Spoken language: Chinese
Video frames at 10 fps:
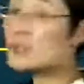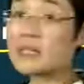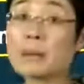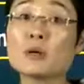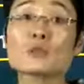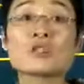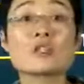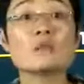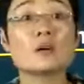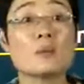男朋友的
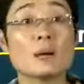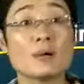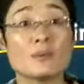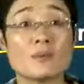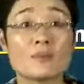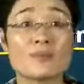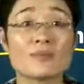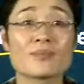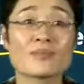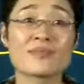身份好吗？
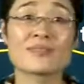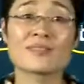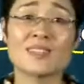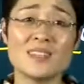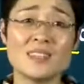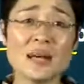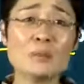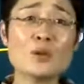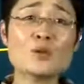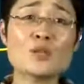你男
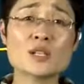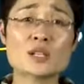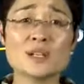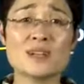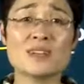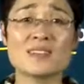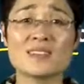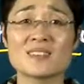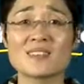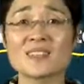朋友是个什么人？
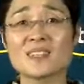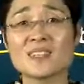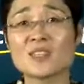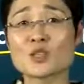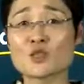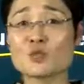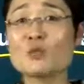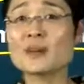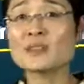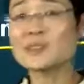所以我
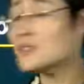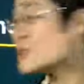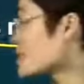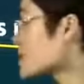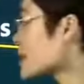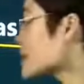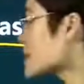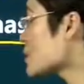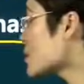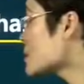帮你写了一个，看见
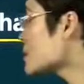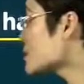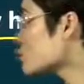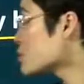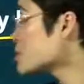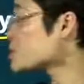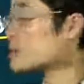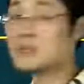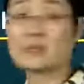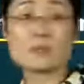了吗？A rich
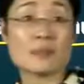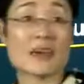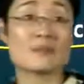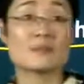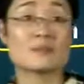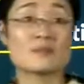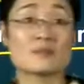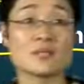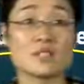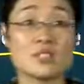businessman，
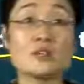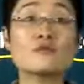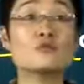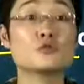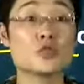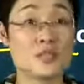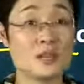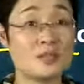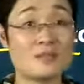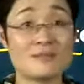一个富有的
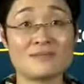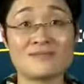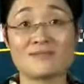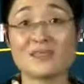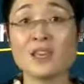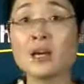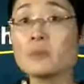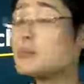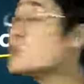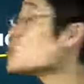商人，
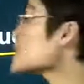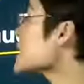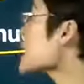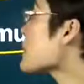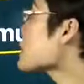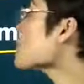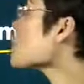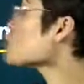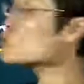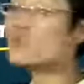没有时间来陪我，
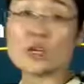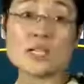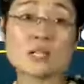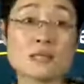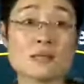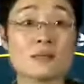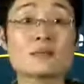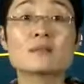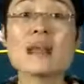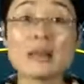告诉我是个什么词？
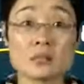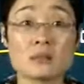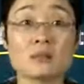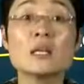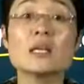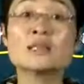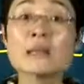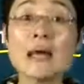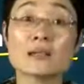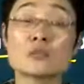代词，
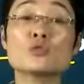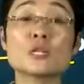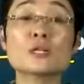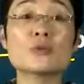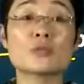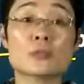代词就相当于什么